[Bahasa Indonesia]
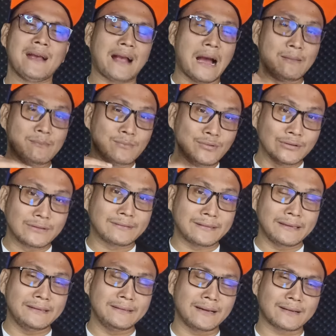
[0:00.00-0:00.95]
Kamu
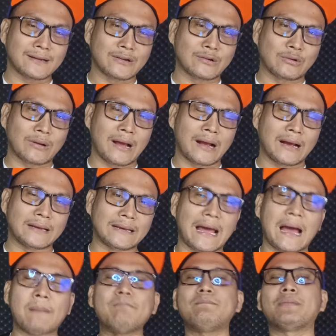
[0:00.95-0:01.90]
tidak kekurangan
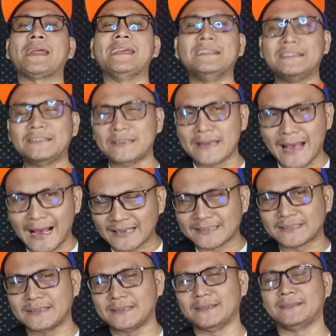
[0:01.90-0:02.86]

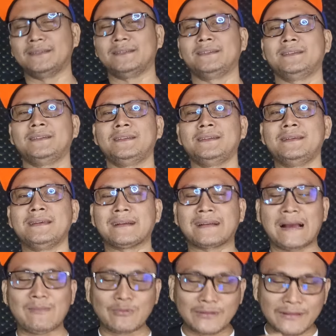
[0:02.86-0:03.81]
apresiasi.
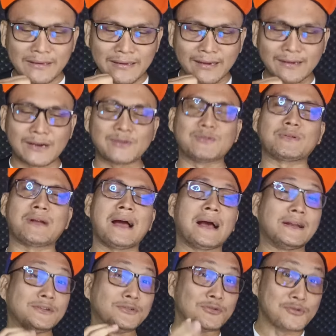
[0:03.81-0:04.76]
Kamu tidak
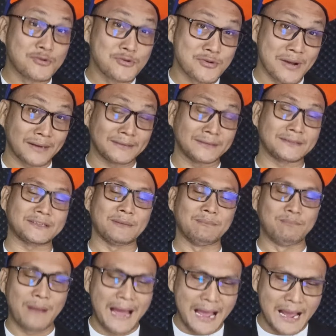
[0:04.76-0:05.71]
kekurangan dukungan.
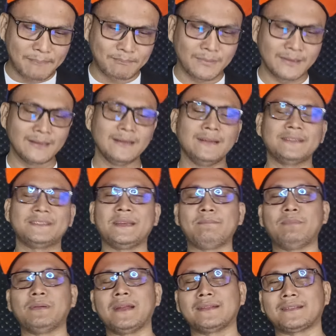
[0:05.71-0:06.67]
Sebab
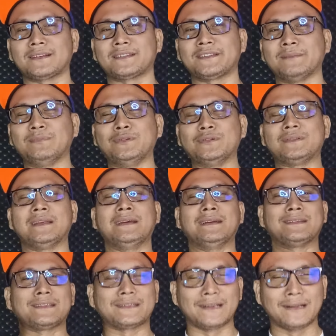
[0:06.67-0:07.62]
si pria tersebut
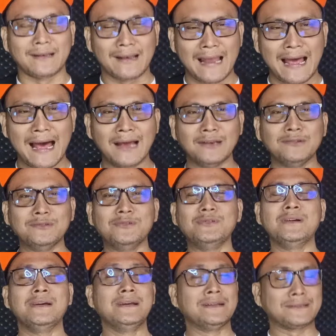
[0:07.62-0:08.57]

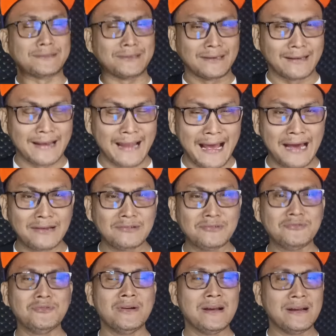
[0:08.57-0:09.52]
selalu,
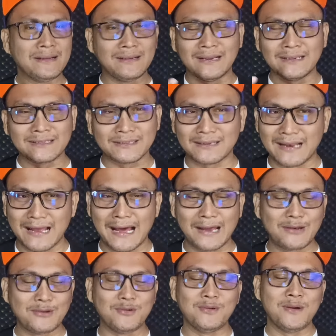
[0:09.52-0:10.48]
selalu, dan
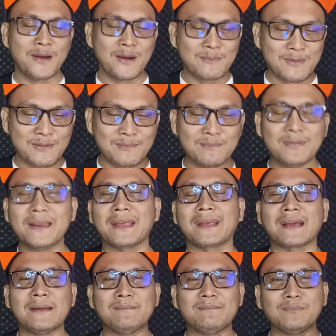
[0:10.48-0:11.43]
selalu
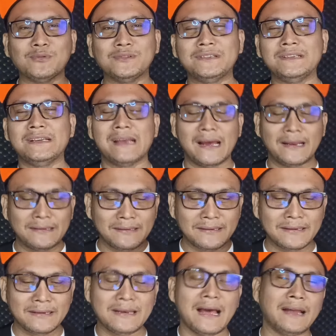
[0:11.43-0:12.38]
memberikan pujian
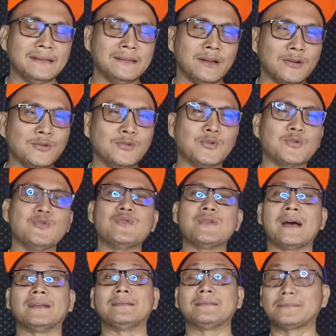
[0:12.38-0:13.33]
dan
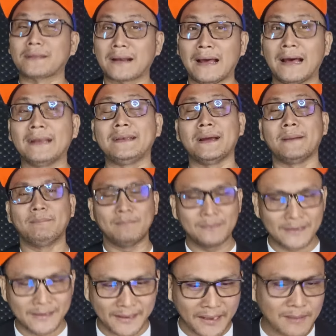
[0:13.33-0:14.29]
dukungan terhadap
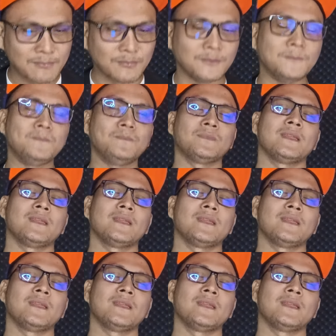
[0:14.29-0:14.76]
dirimu.